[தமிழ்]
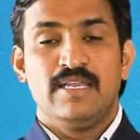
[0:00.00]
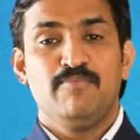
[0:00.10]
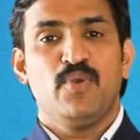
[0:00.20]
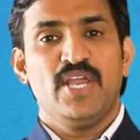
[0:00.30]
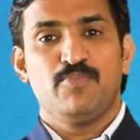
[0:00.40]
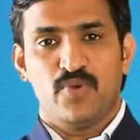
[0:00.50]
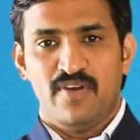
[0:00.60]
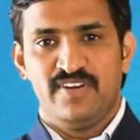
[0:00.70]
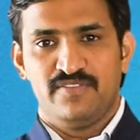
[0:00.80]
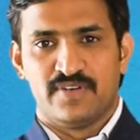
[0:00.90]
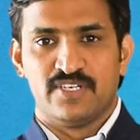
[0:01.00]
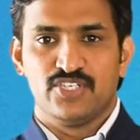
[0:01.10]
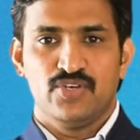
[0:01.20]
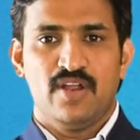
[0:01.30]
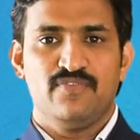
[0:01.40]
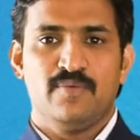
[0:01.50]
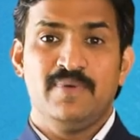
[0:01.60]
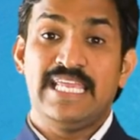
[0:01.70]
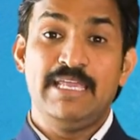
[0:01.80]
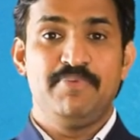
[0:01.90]
எம்ப்ளாயி ப்ராவிடென்ட் ஃபண்ட் ஷார்ட்
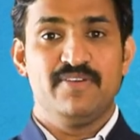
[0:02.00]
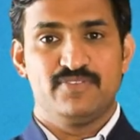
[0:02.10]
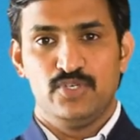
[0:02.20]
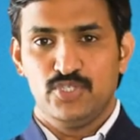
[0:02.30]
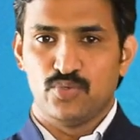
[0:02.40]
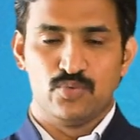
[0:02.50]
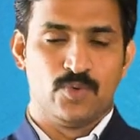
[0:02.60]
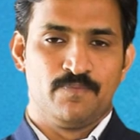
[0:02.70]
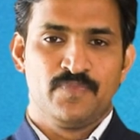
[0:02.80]
ஃபார்மாக இபிஎஃப் சொல்லி சொல்லுவோம்